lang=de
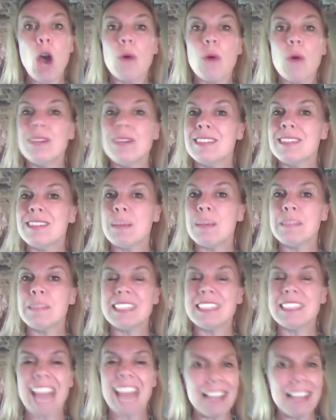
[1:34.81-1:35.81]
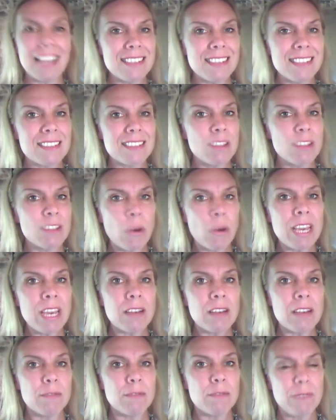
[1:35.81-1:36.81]
Und es gibt ganz
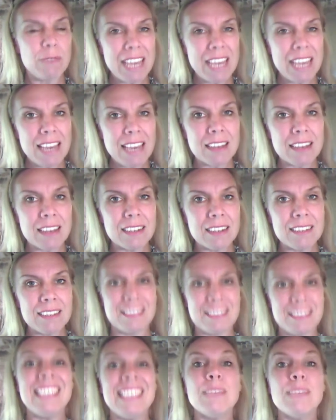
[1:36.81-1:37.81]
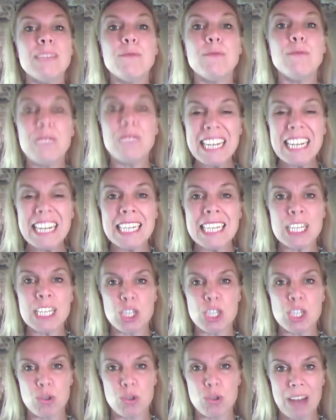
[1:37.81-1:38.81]
neue Wege, sich
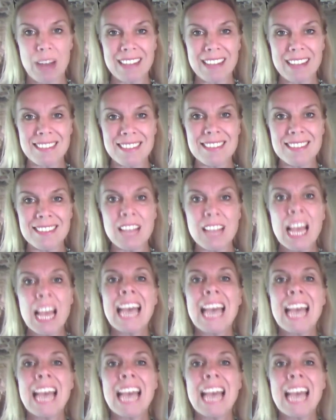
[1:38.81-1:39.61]
finden zu lassen.